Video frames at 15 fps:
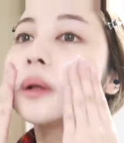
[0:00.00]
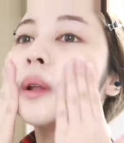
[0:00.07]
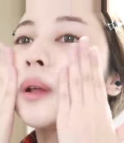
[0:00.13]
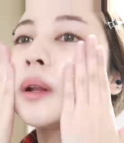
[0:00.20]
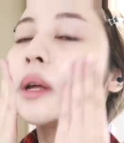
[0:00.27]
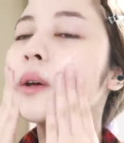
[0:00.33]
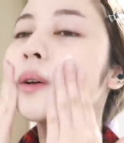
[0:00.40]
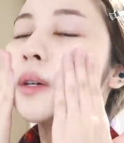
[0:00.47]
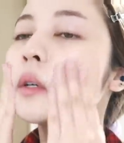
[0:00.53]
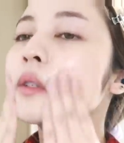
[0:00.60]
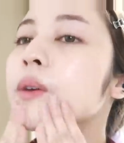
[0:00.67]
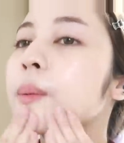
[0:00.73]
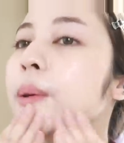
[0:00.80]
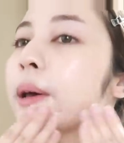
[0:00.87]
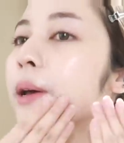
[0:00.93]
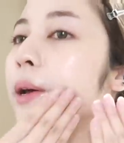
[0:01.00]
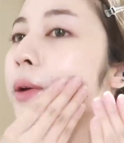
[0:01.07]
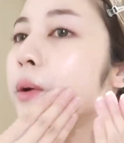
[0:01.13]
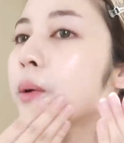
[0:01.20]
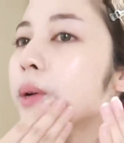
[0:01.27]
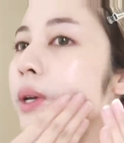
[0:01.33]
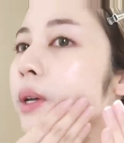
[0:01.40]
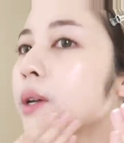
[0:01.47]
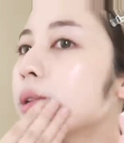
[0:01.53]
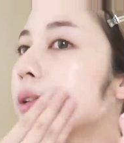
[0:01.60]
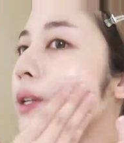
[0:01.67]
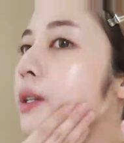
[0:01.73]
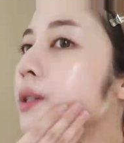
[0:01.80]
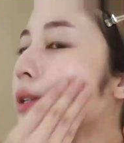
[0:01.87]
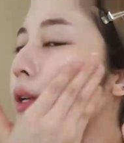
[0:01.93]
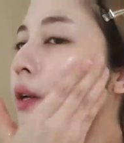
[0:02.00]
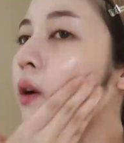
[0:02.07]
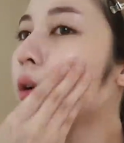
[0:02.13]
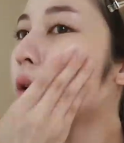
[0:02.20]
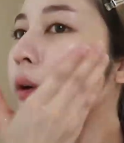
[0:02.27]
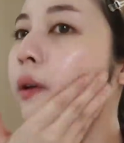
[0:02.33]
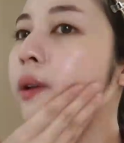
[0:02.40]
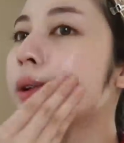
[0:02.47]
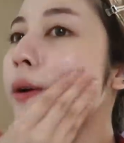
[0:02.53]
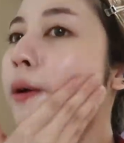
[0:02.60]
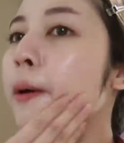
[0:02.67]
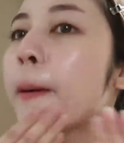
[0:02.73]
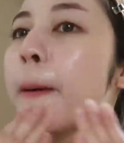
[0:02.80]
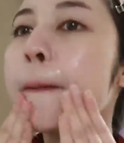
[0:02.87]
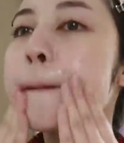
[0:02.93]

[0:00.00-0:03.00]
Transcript: ละลายเครื่องสำอางด้วย cleansing oil นะคะ